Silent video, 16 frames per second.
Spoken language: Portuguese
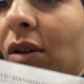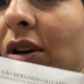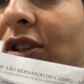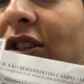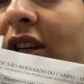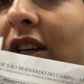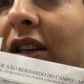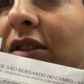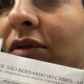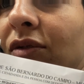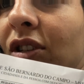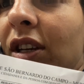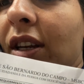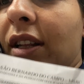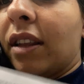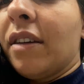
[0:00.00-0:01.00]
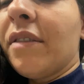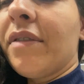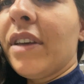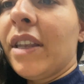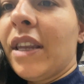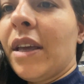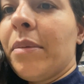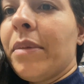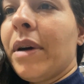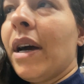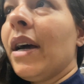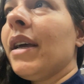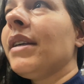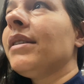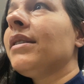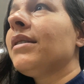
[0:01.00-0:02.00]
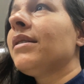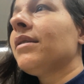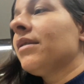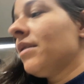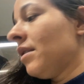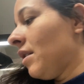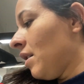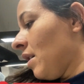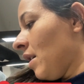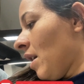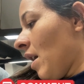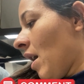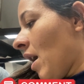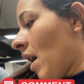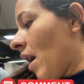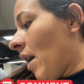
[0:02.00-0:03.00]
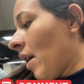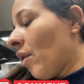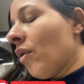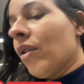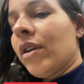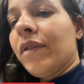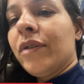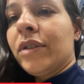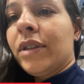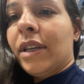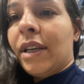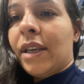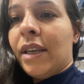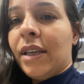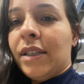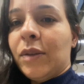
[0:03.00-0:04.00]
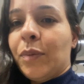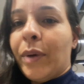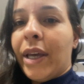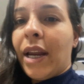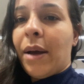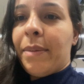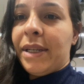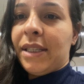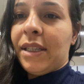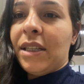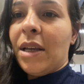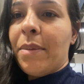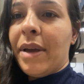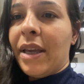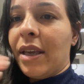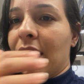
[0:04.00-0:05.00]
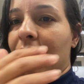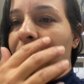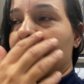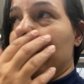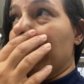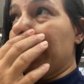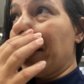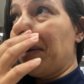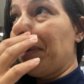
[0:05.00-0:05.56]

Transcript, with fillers: achei que não tinha nada a ver, né, mas agora eu vou ter que esperar, mas ainda bem que já tem